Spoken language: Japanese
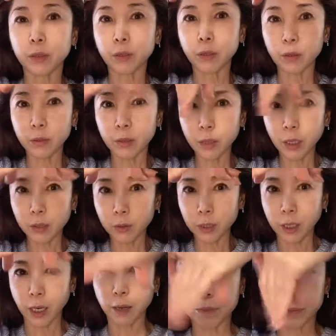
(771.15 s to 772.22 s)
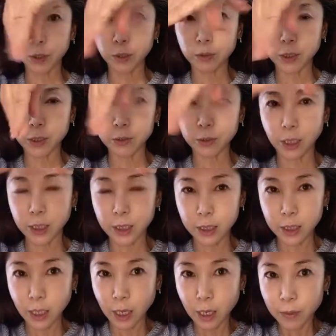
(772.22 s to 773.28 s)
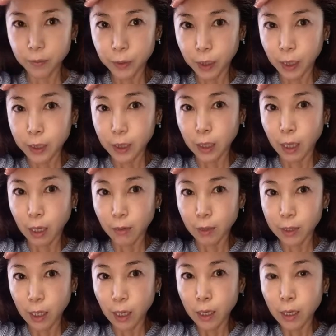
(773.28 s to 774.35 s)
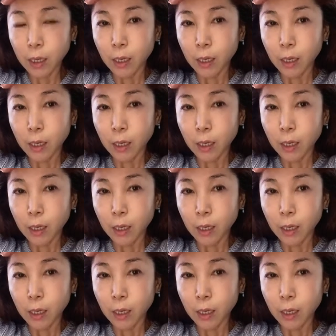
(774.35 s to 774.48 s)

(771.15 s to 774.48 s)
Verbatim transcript: この手のひら顔い状態にして重ね合わせ